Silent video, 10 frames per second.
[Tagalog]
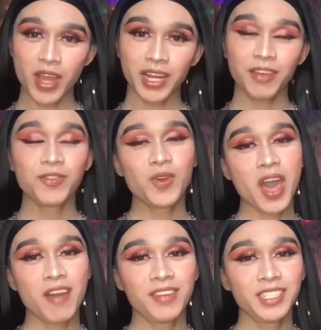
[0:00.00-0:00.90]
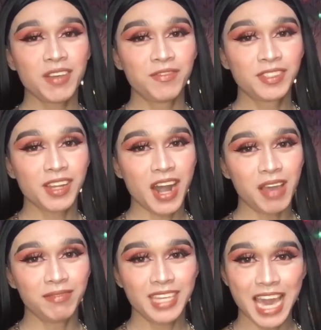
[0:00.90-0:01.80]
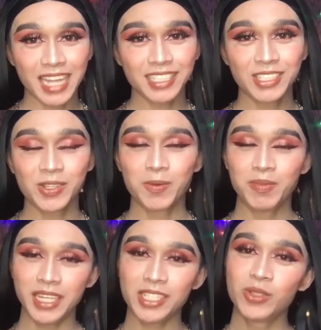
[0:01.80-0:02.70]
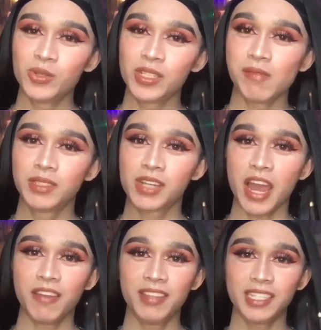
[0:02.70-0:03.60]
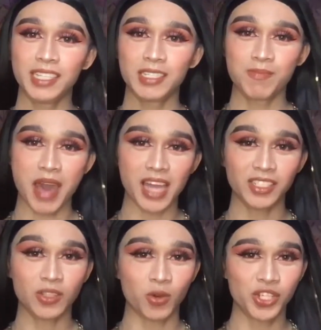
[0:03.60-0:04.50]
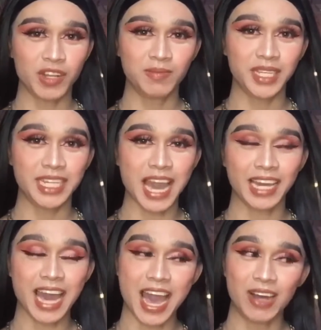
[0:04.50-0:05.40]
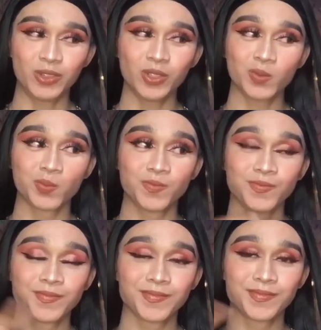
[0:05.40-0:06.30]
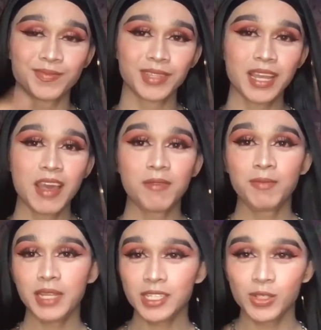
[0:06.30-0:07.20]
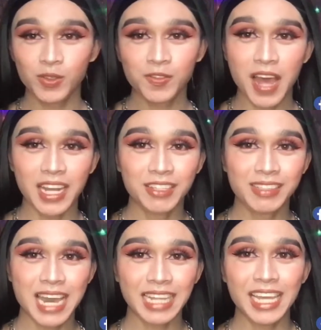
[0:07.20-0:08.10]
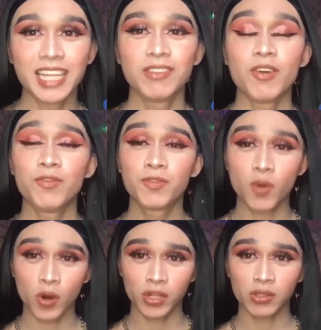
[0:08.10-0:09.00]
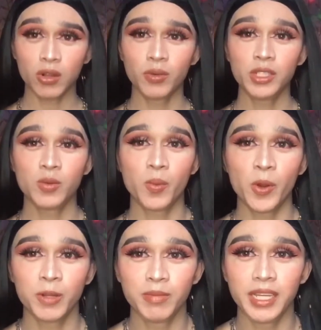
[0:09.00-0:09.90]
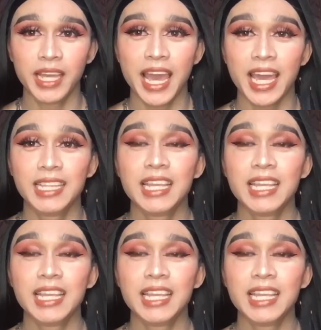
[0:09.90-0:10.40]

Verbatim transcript: if you haven't subscribed yet, so please do subscribe. This is my social media account. Please do follow that and of course, always support me and